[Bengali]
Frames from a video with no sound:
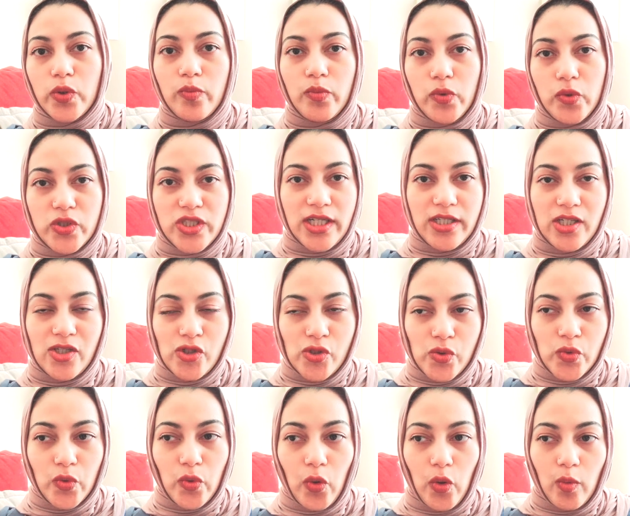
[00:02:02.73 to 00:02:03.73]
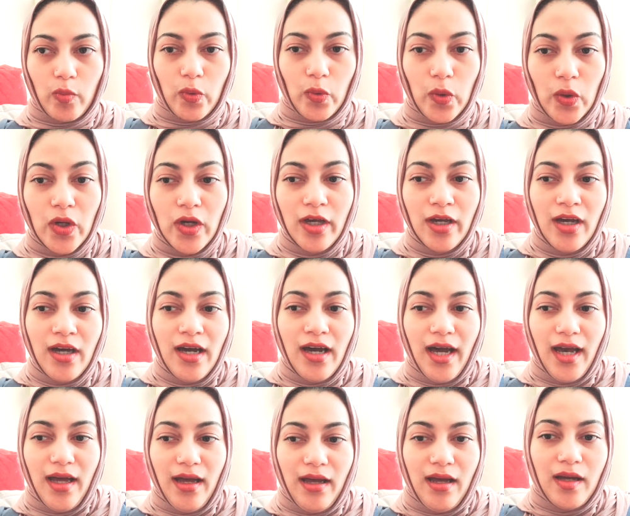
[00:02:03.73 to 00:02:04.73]
রোজাটা শুরু করব
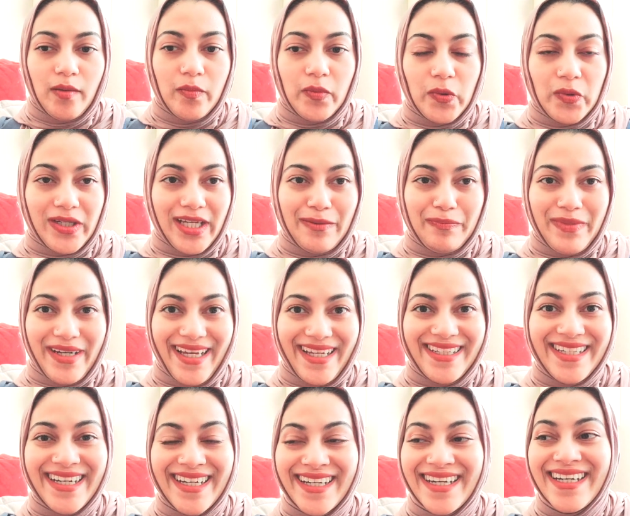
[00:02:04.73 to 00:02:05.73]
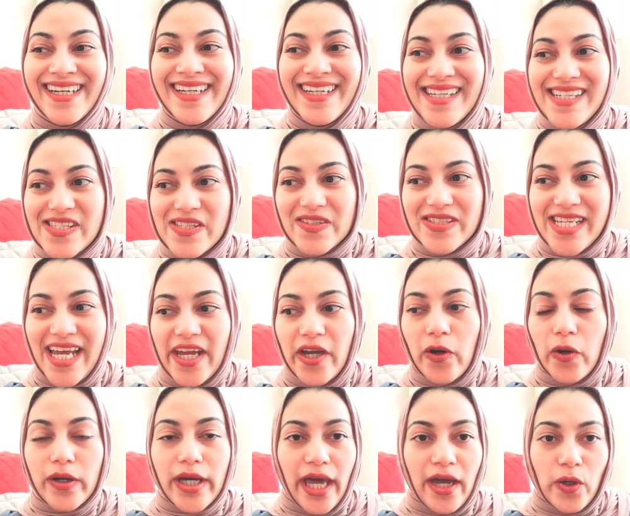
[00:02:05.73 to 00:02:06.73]
ওটাই প্ল্যান সো যাই
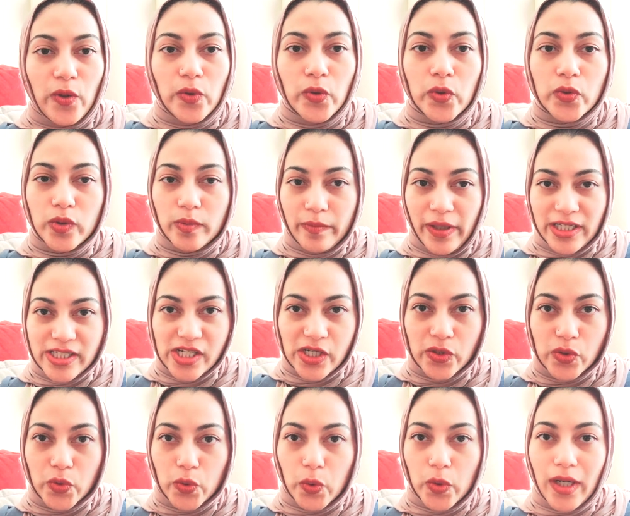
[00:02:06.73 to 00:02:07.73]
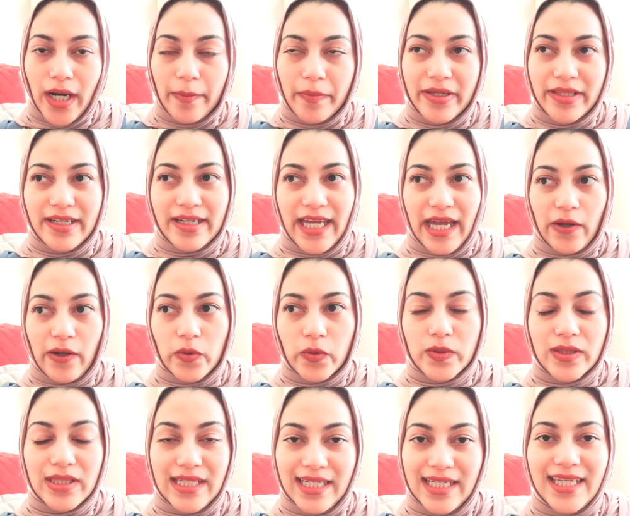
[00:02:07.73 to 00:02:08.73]
হোক এখন নতুন বাসার ট্যুর আপনাদেরকে এখনও
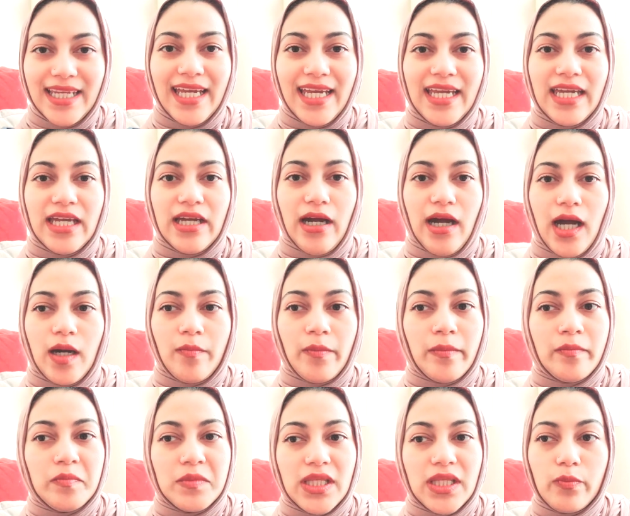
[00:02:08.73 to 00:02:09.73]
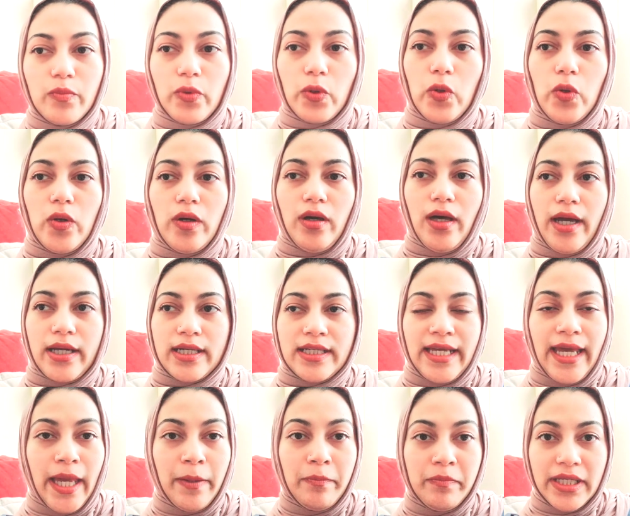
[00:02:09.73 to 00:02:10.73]
দিইনি দিব একটা
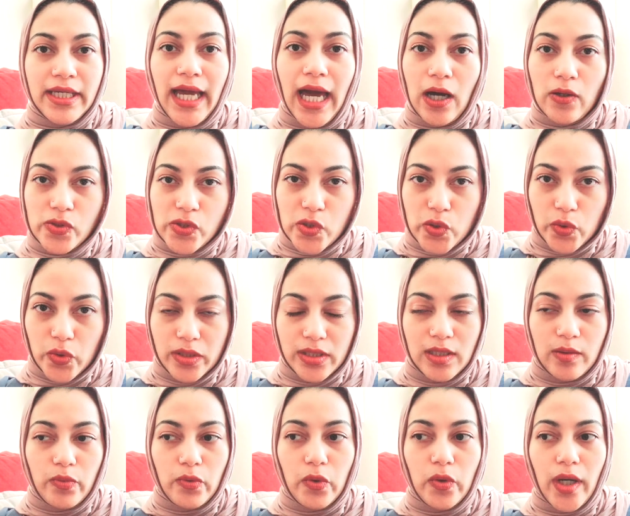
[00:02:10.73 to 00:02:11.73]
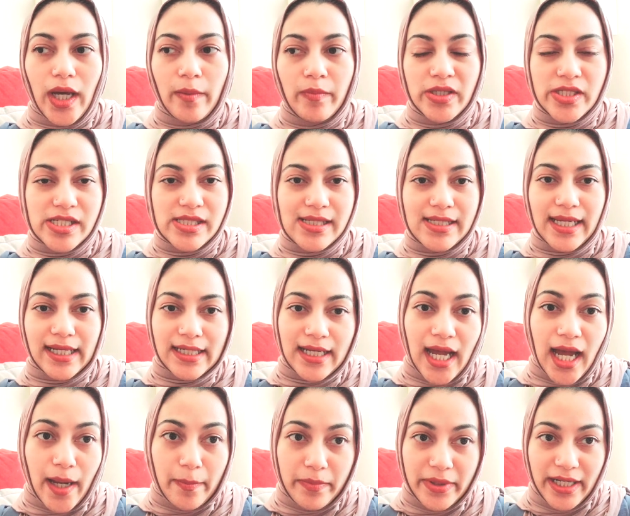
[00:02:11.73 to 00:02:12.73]
এমটি হাউস ট্যুর দিব আমি জাস্ট এটা একটা
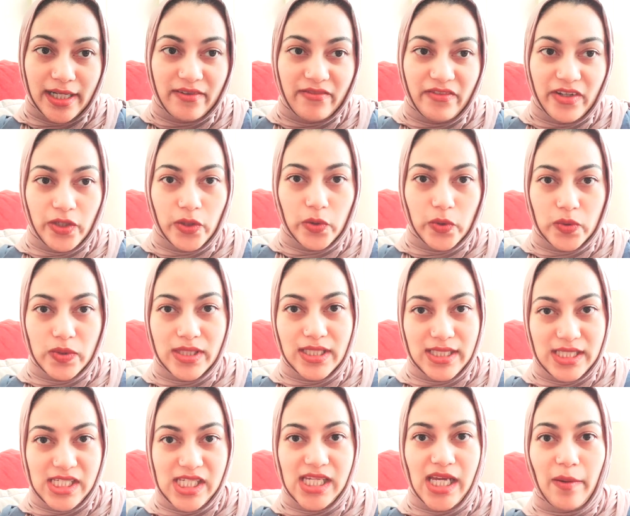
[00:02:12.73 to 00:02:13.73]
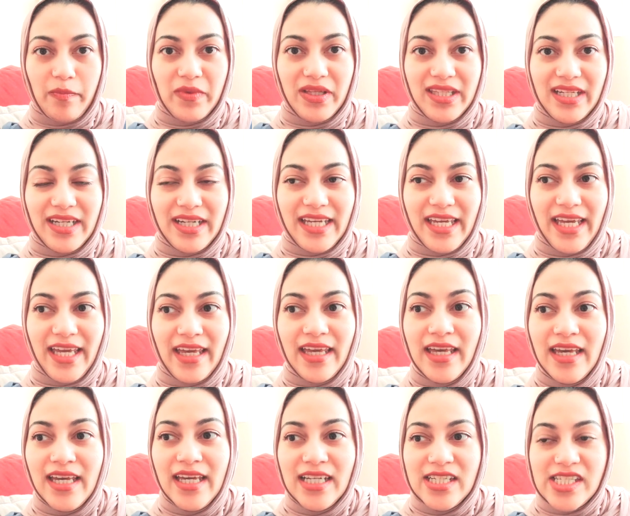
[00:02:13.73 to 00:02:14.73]
আপডেট ভিডিও দিচ্ছি আপনাদেরকে
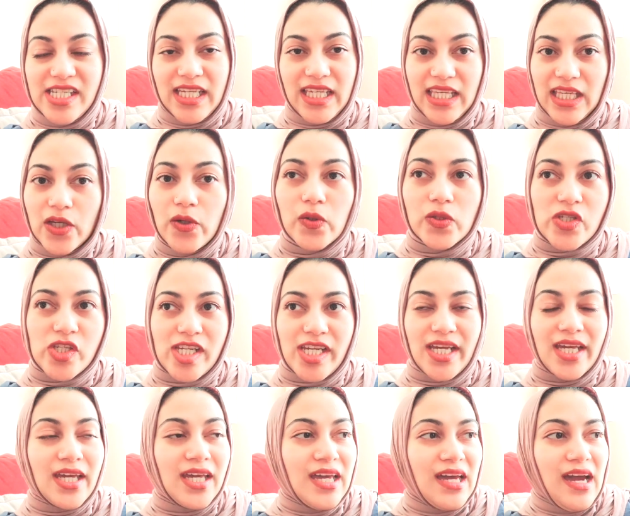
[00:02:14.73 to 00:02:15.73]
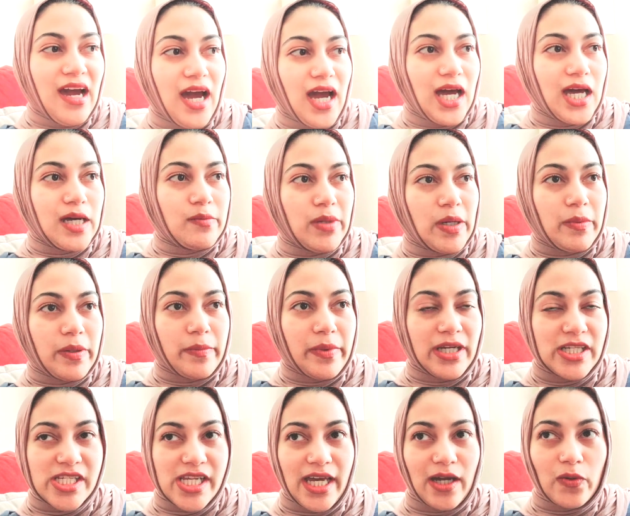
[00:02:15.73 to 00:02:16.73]
যে কি হচ্ছে আমার
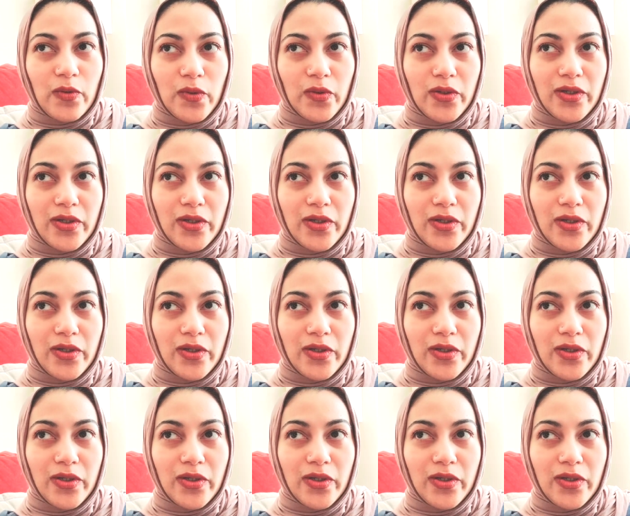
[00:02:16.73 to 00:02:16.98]
বাসা এখন